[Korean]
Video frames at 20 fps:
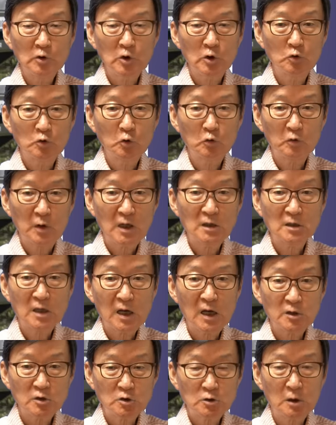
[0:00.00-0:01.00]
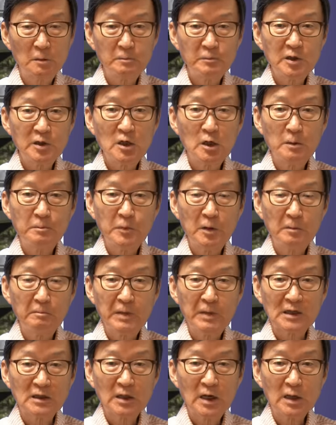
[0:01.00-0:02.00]
이동 레이더 기지를 필리핀
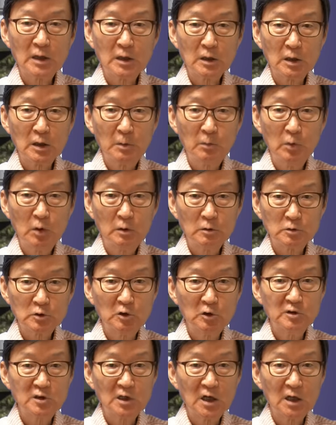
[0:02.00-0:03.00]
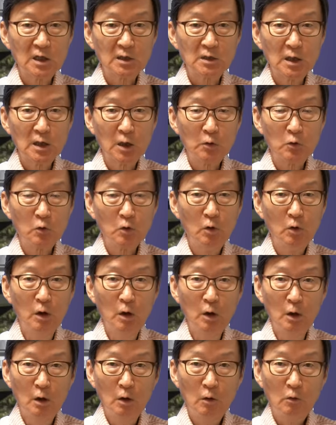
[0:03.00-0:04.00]
바다에 이렇게 뭐 설치하겠다 그러고
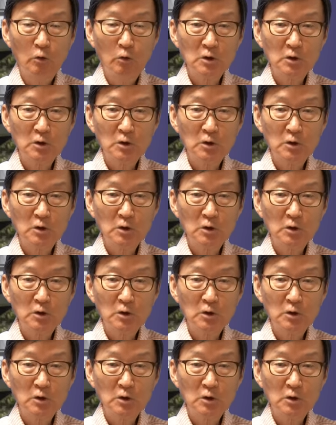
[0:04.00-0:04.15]
그